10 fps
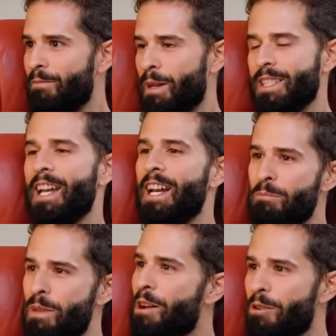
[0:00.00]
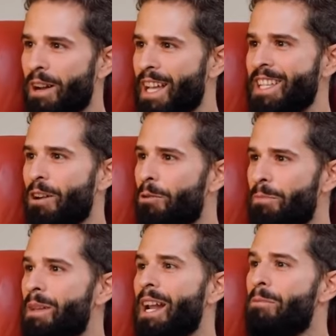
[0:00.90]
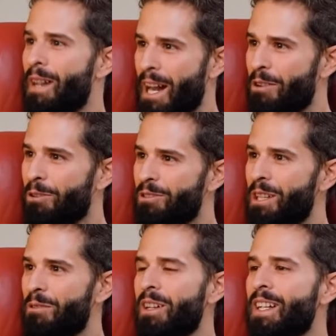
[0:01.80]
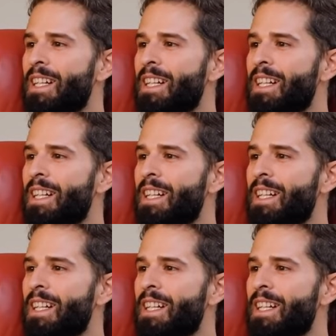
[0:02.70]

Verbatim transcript: pasar el invierno en Asia o vivir el verano continuo